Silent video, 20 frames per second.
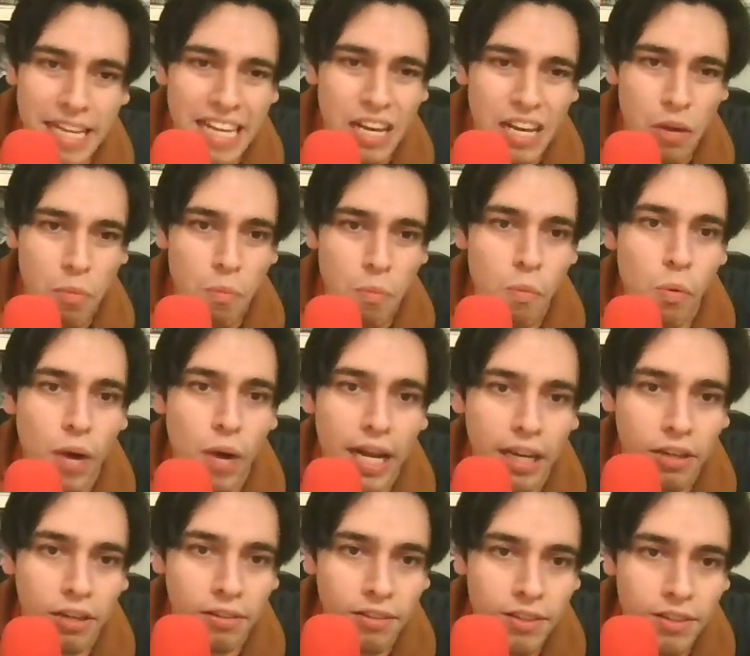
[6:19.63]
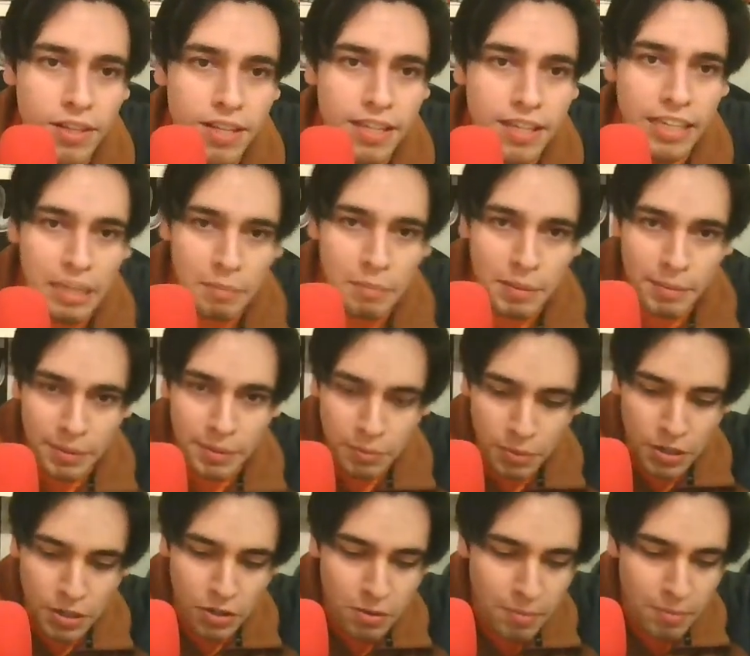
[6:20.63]
vuelo. El primer
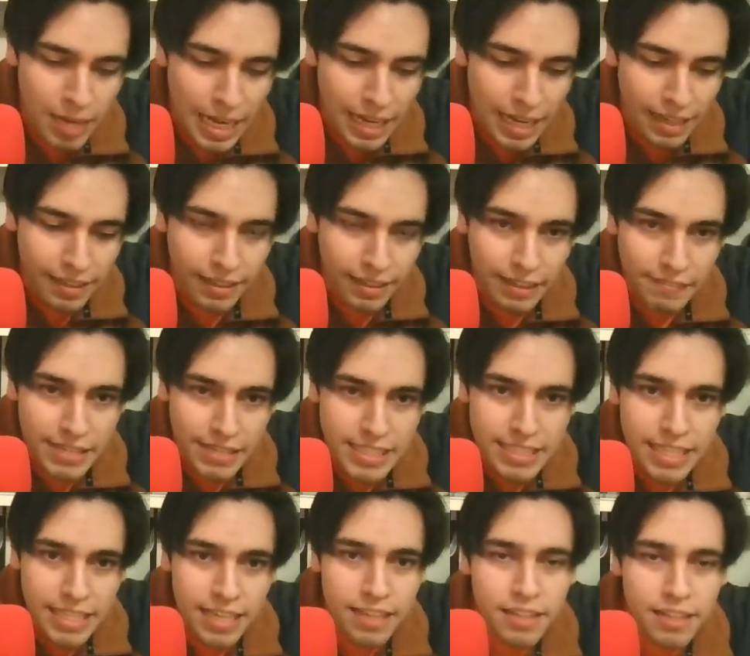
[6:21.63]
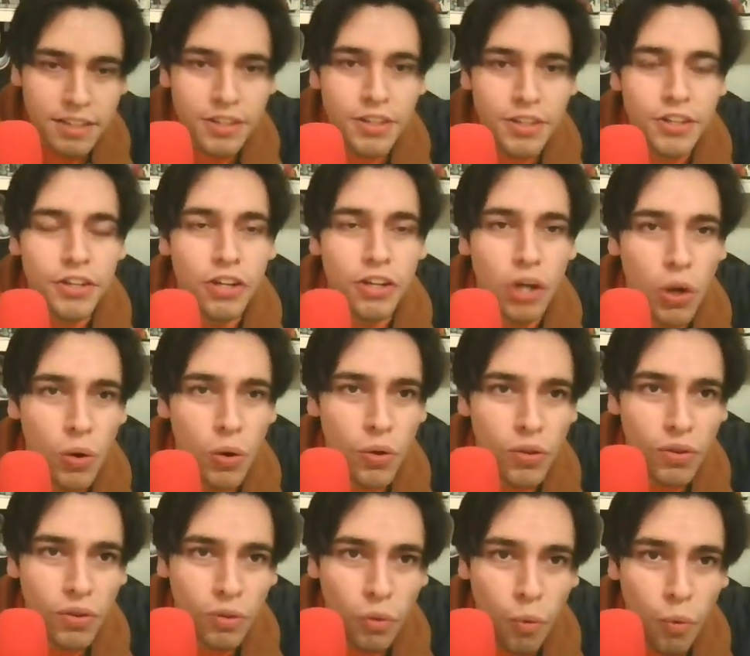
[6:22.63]
vuelo va a la cabeza con
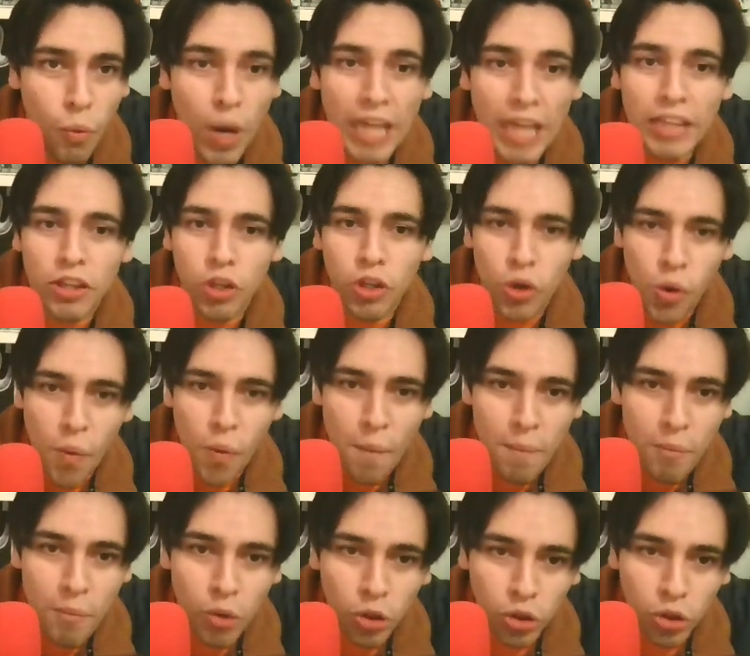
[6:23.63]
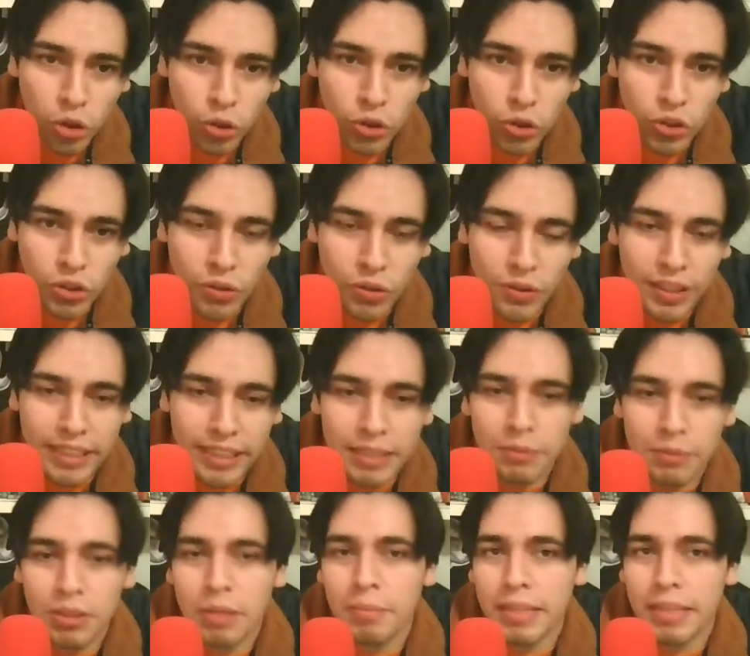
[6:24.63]
cuatro votos, ¿no? Aquí,
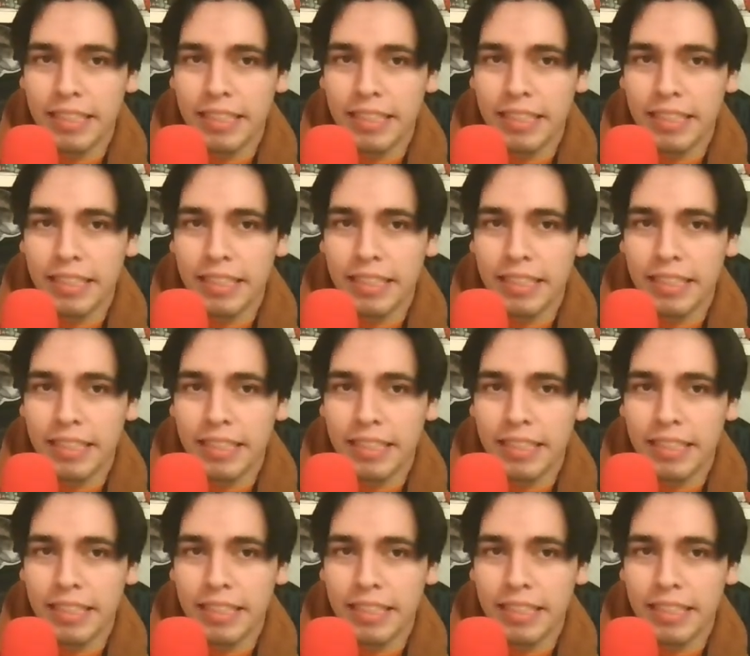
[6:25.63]
bueno, aparece